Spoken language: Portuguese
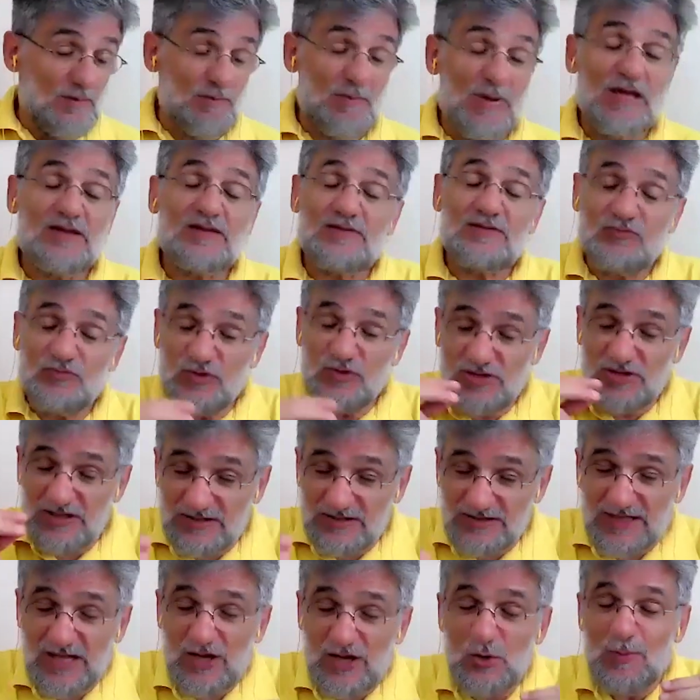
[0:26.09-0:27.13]
Mas você
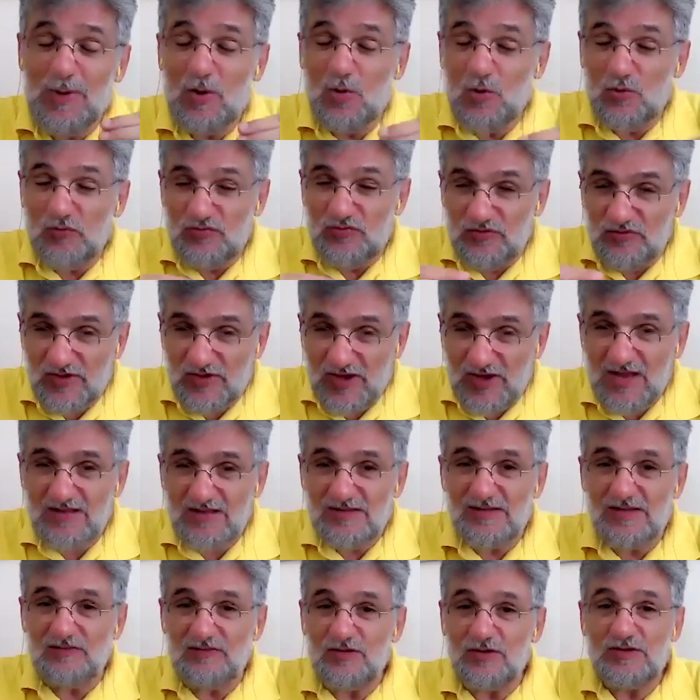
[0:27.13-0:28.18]
tem uma
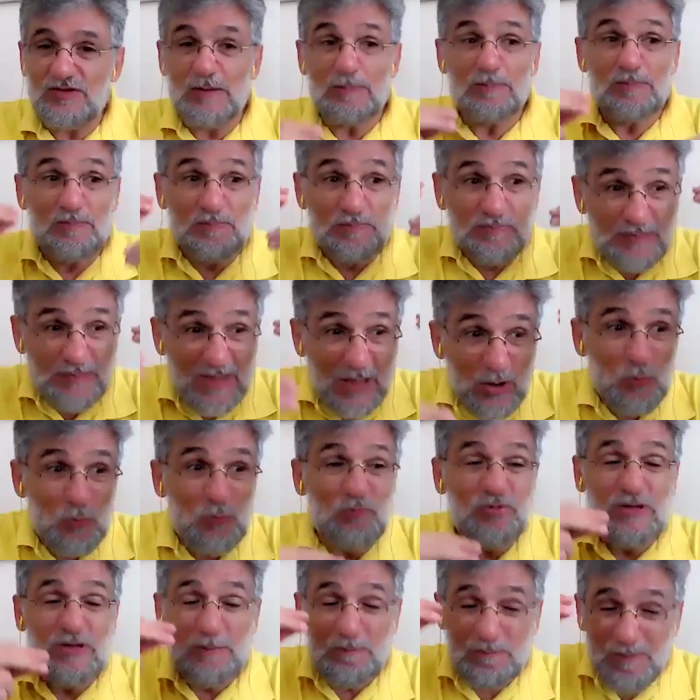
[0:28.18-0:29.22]
convivência, você
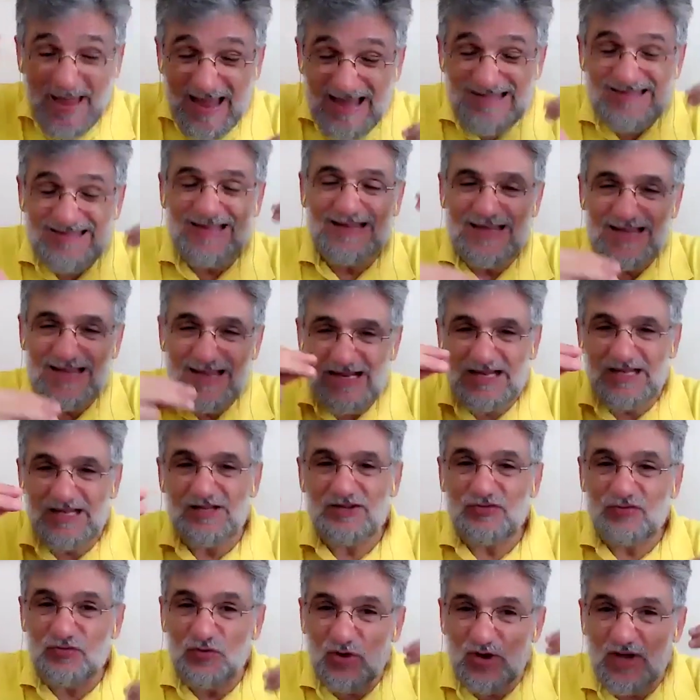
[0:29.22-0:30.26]
tem, você pensa
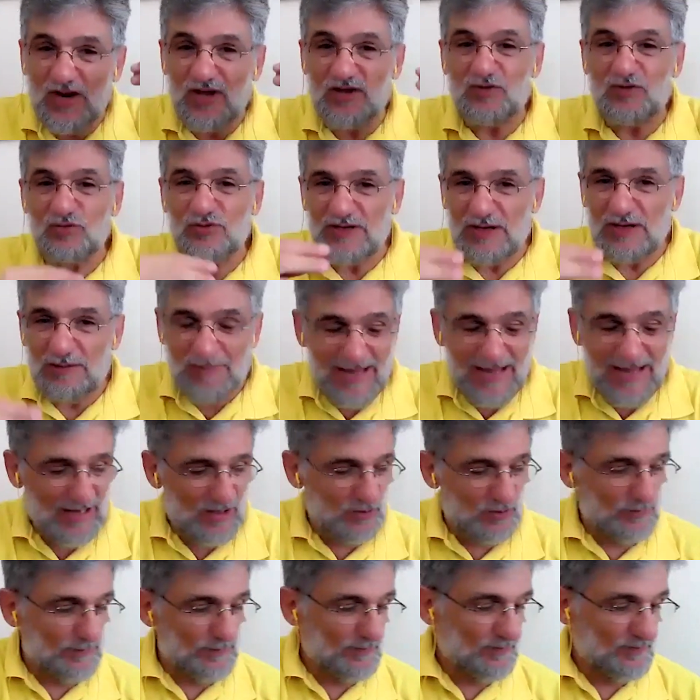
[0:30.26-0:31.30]
neles fora do
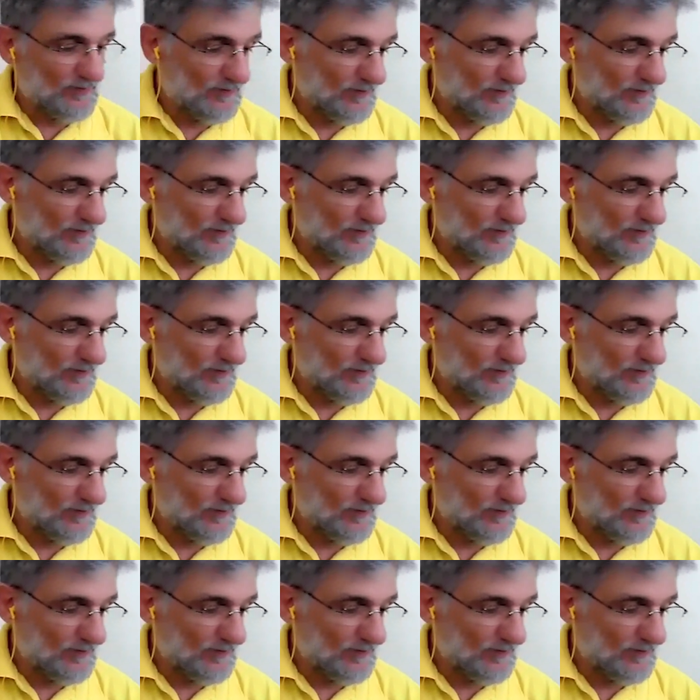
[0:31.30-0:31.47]
trabalho?